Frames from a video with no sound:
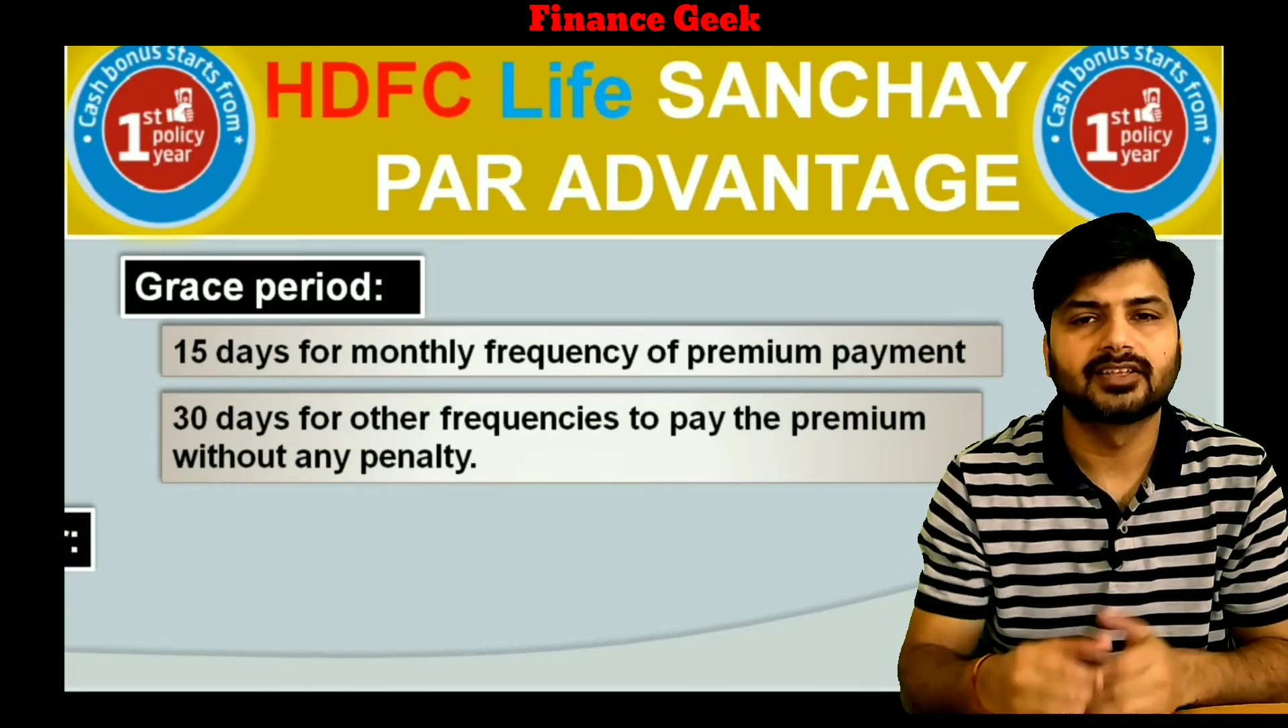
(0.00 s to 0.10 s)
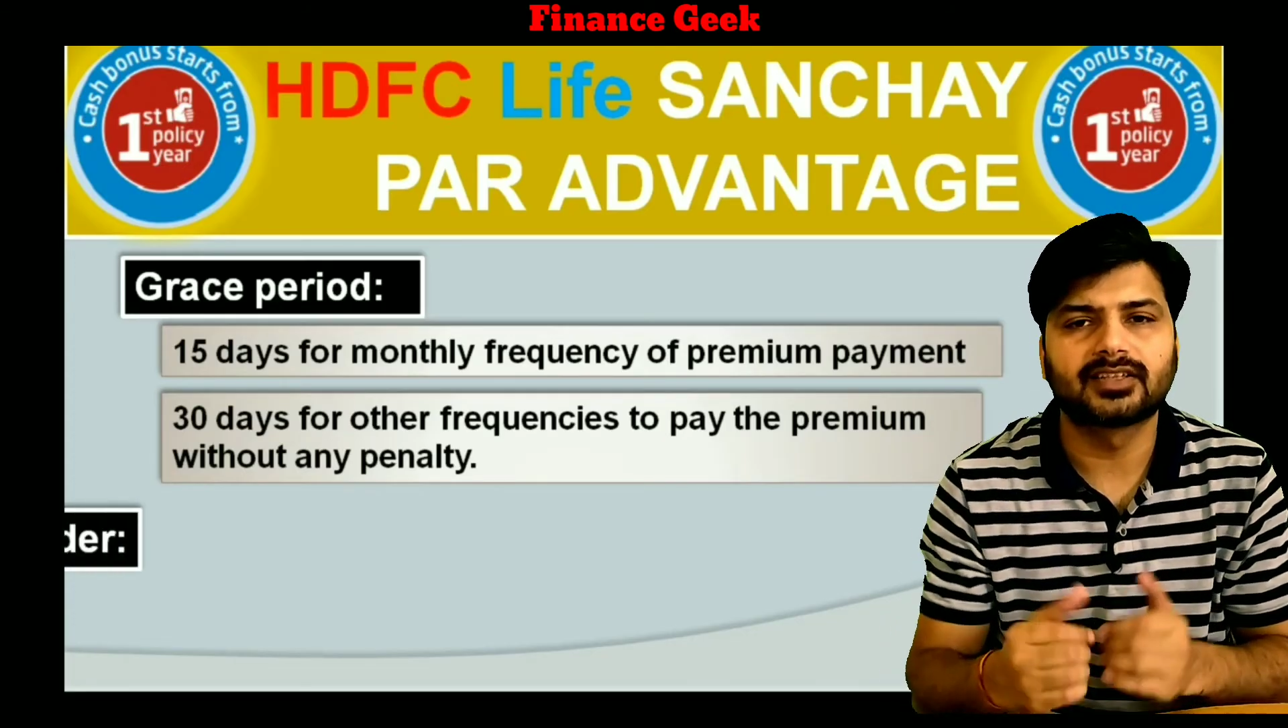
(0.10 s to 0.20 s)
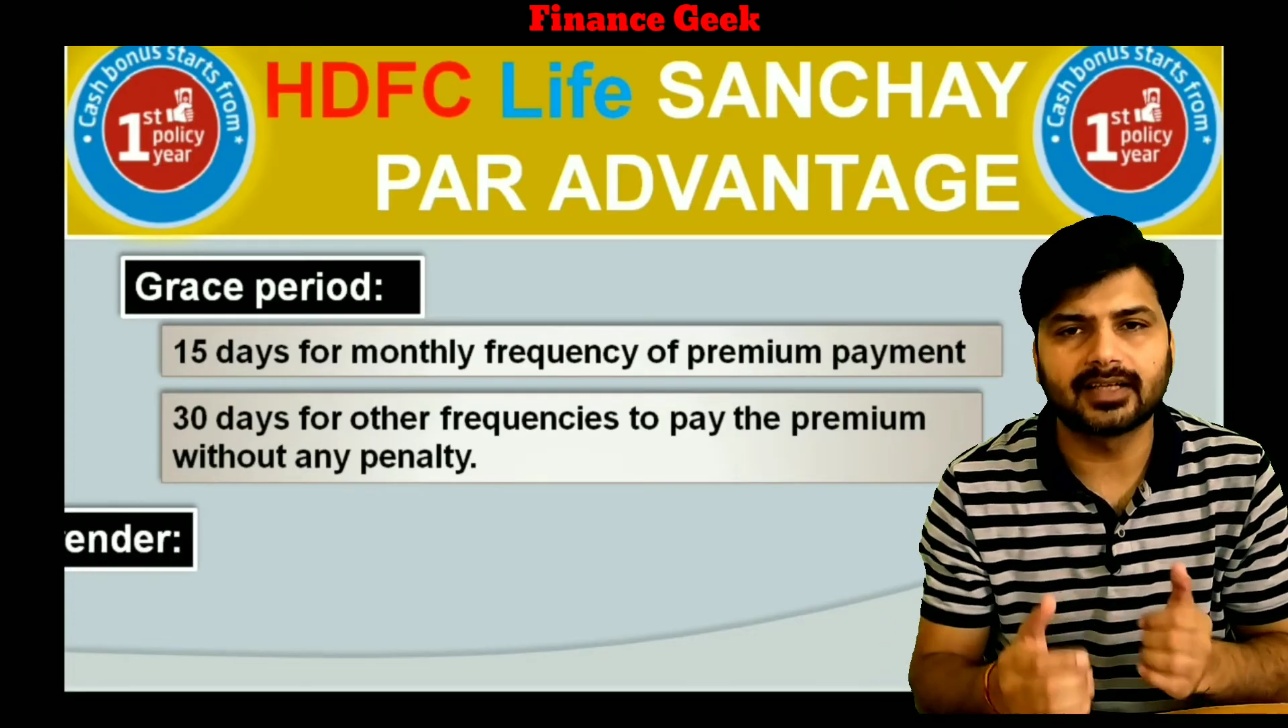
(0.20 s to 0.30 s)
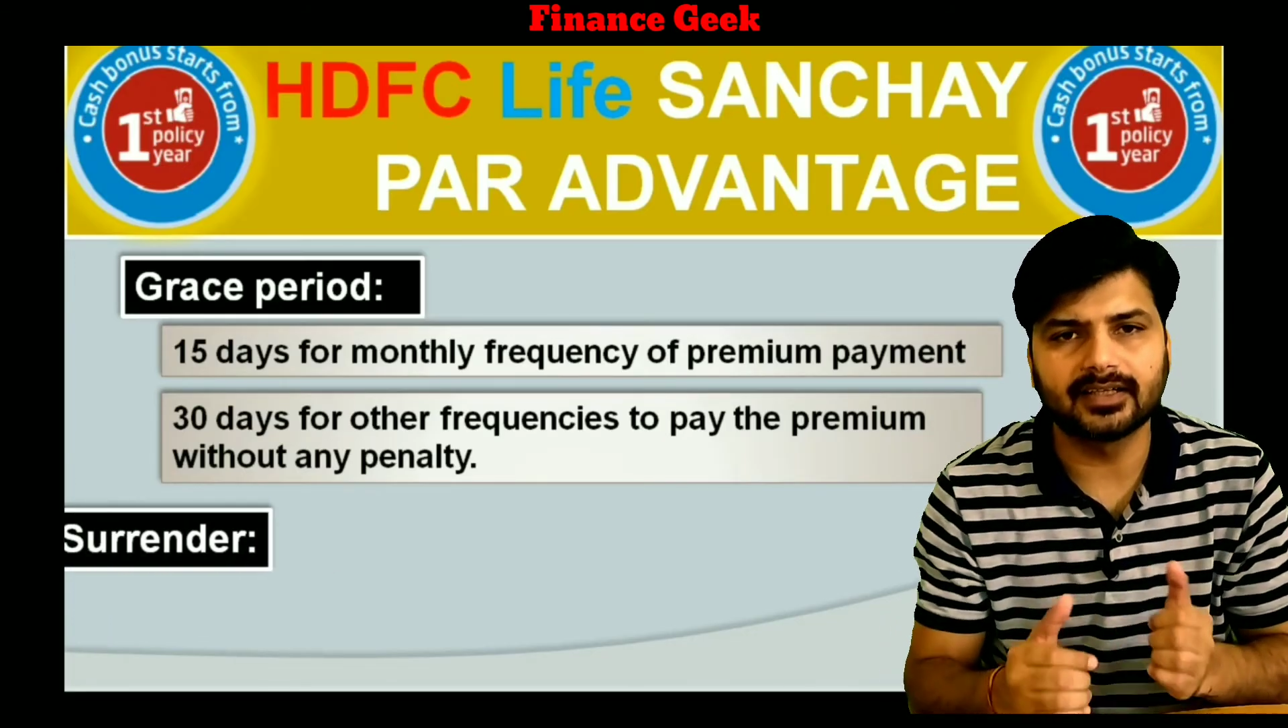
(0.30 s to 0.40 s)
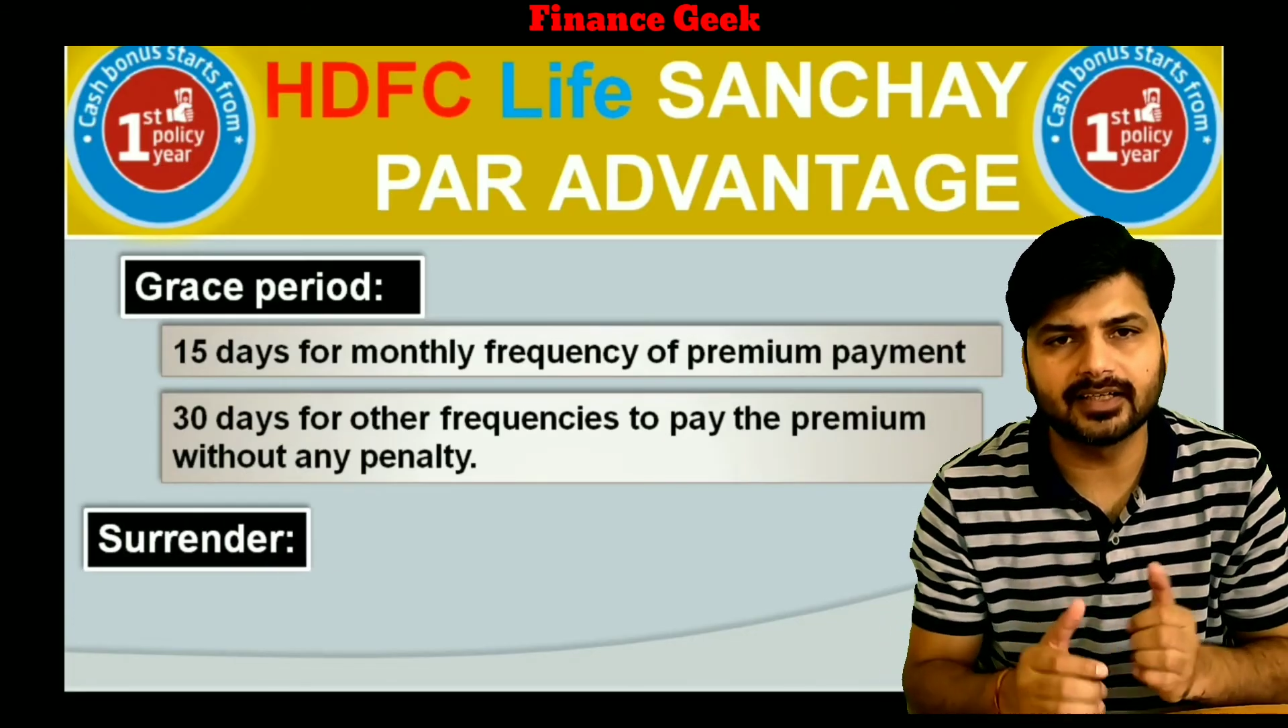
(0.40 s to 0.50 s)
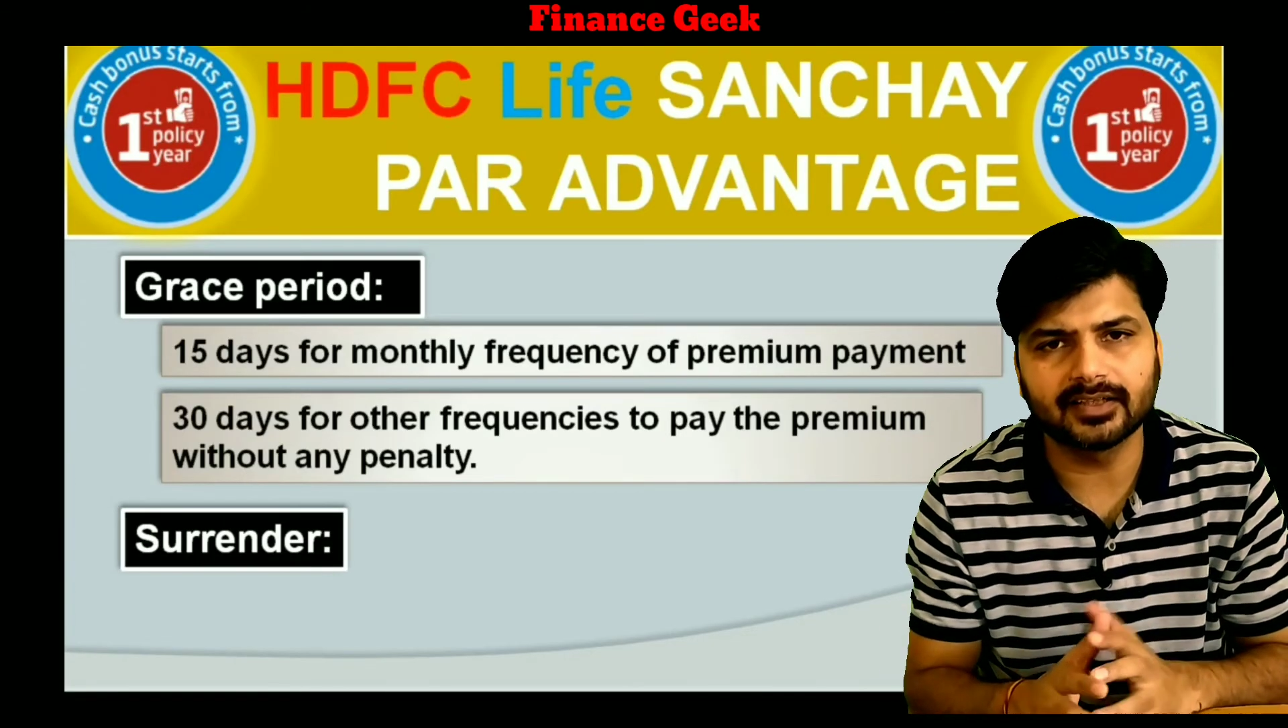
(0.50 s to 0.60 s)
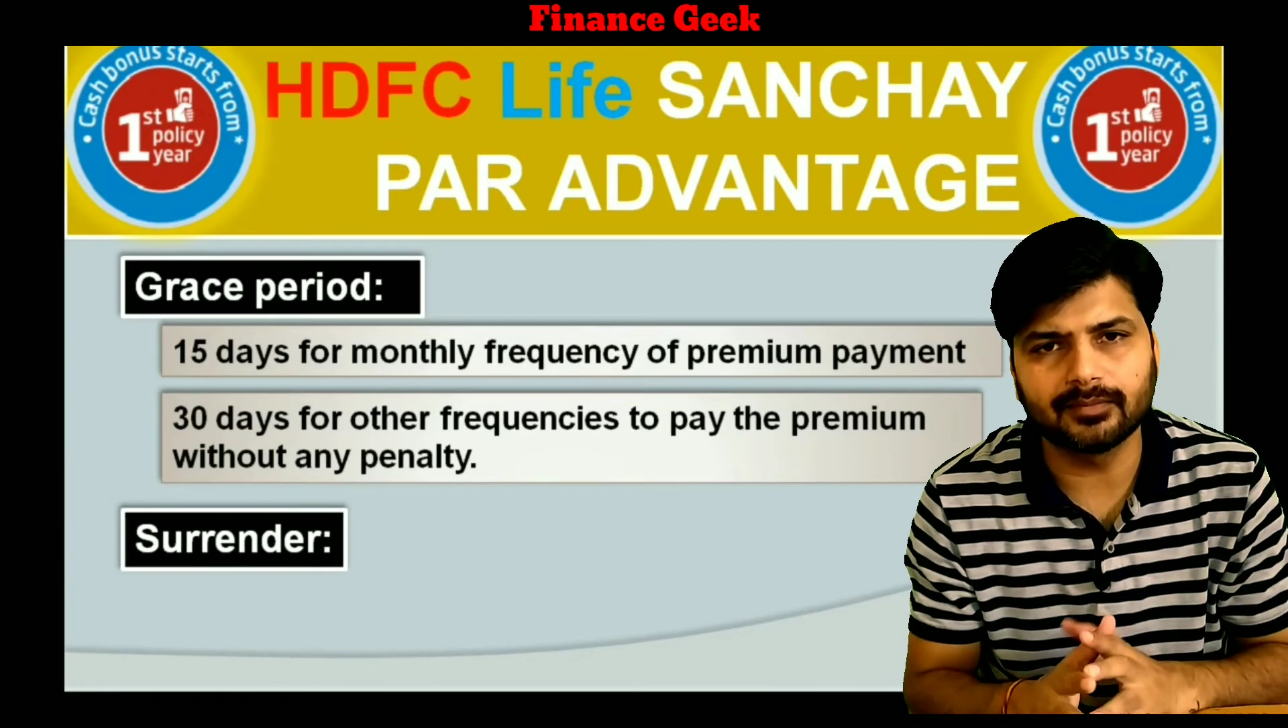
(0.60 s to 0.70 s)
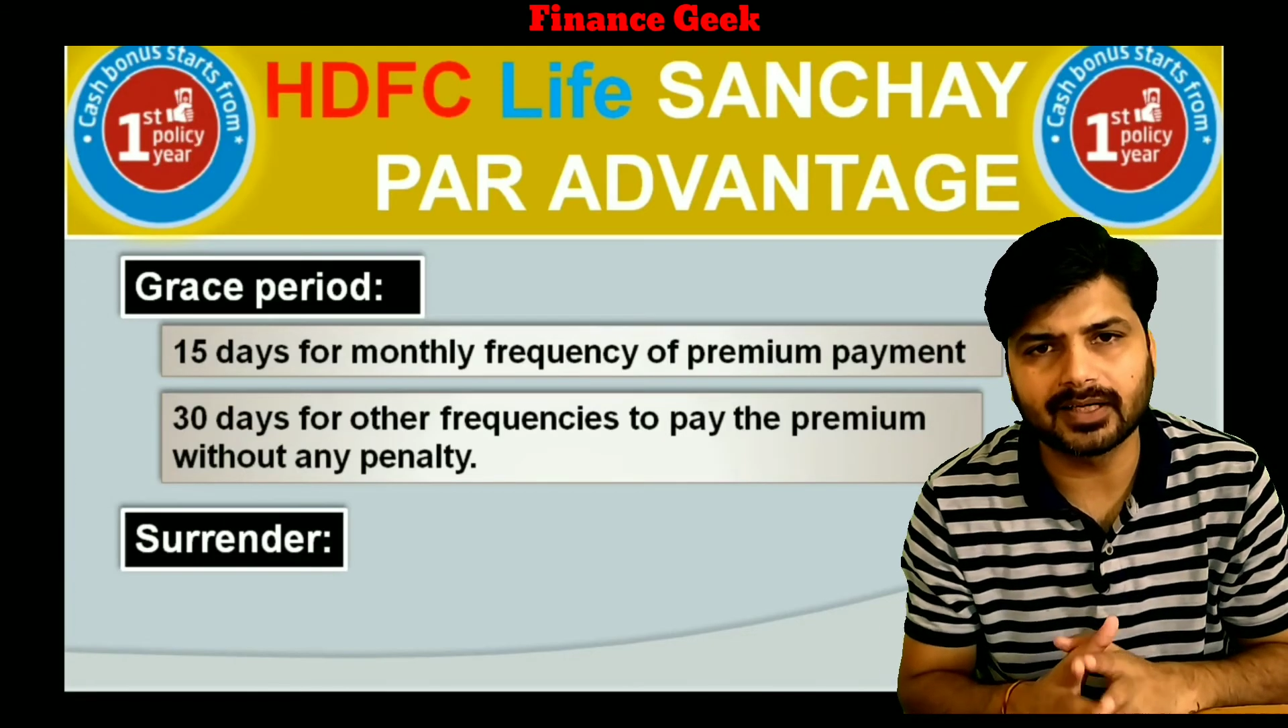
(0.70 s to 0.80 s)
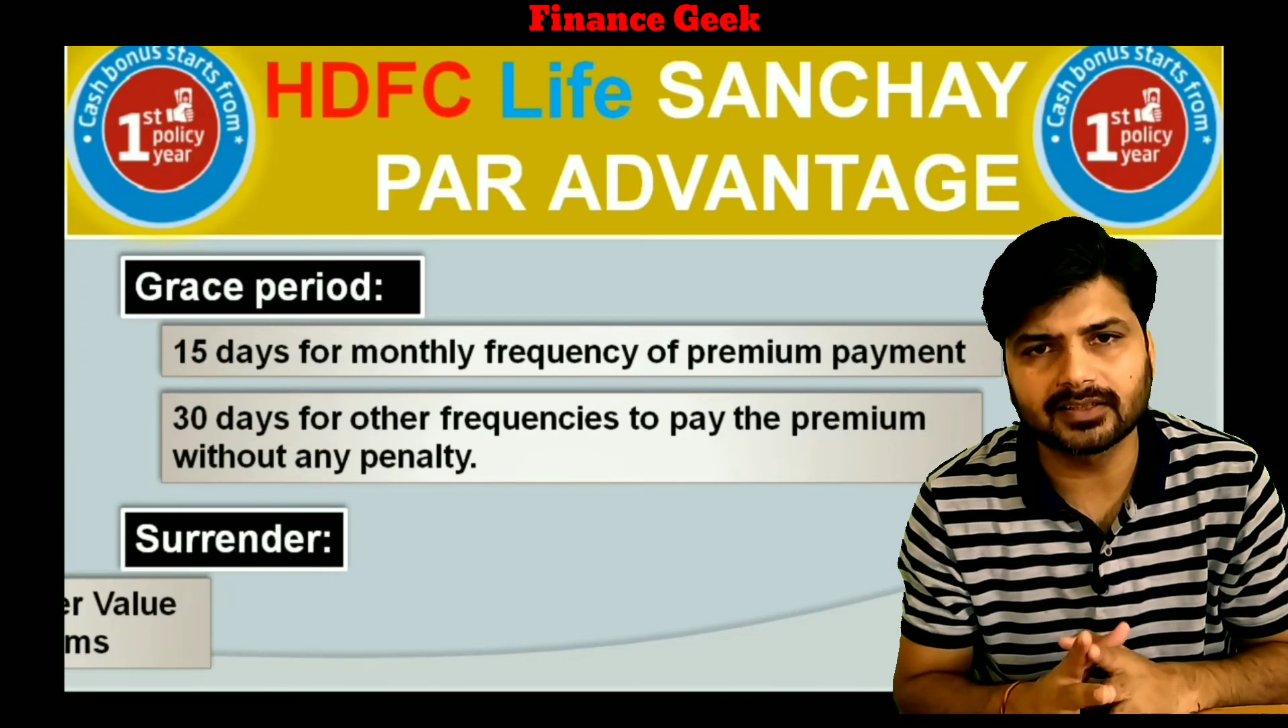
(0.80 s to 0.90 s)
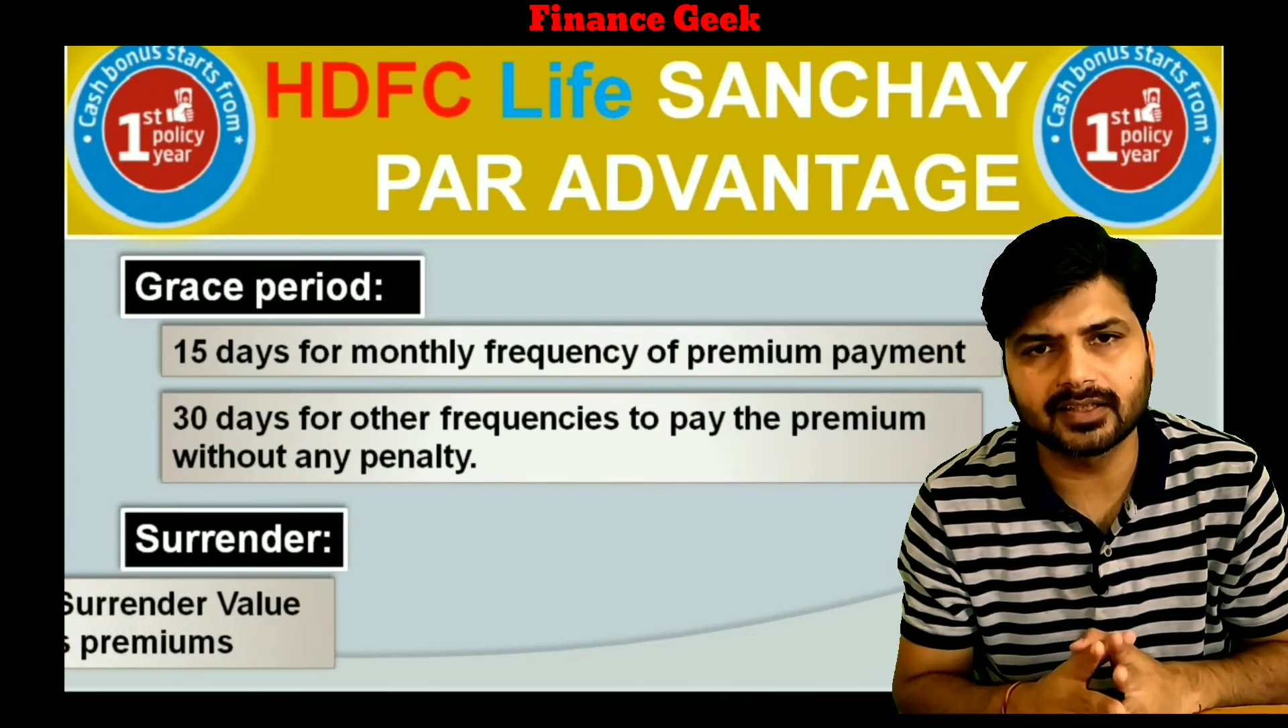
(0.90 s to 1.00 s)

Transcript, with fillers: सरेंडर की बात